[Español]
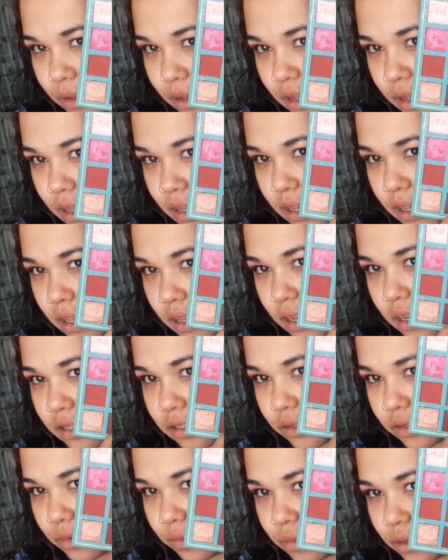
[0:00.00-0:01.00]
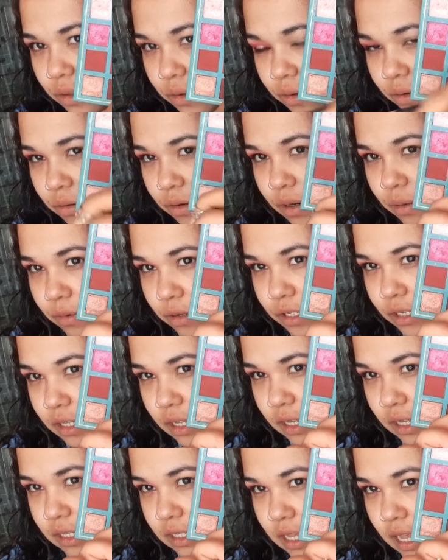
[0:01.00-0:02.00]
y la estoy tomando con una
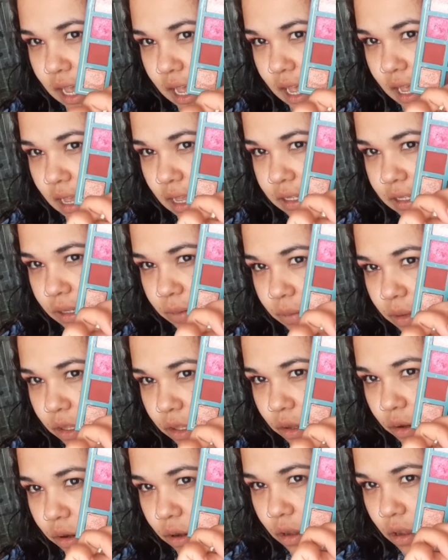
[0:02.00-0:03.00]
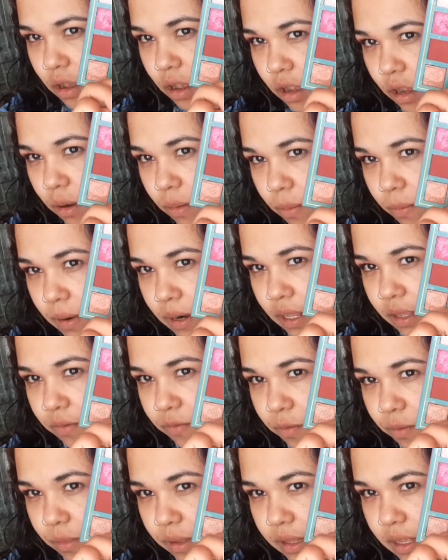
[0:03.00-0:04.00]
brochita que sea así medio como para
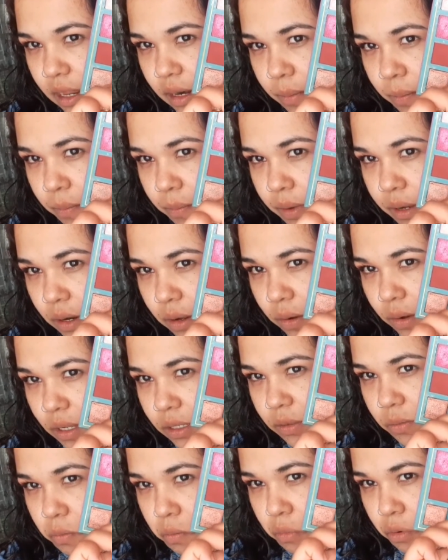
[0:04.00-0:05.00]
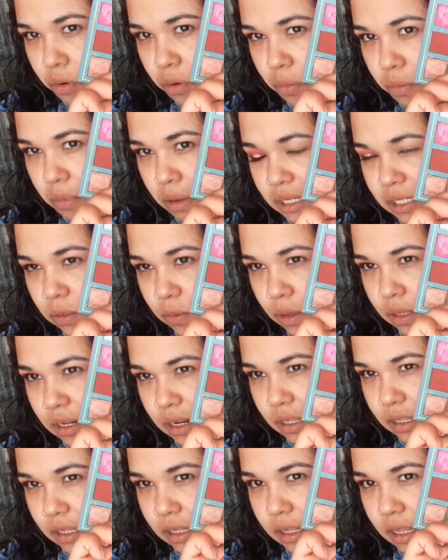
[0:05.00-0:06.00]
difuminar, pero es un poco más
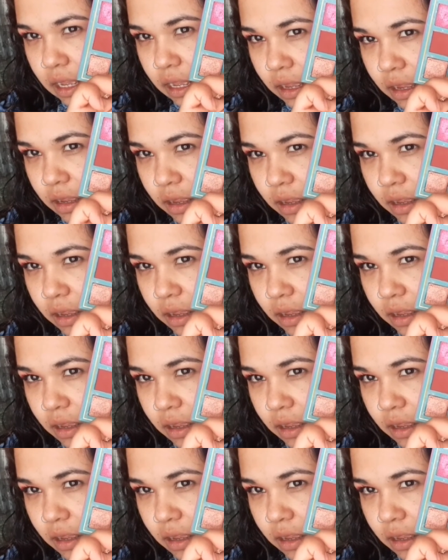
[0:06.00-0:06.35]
cuadradita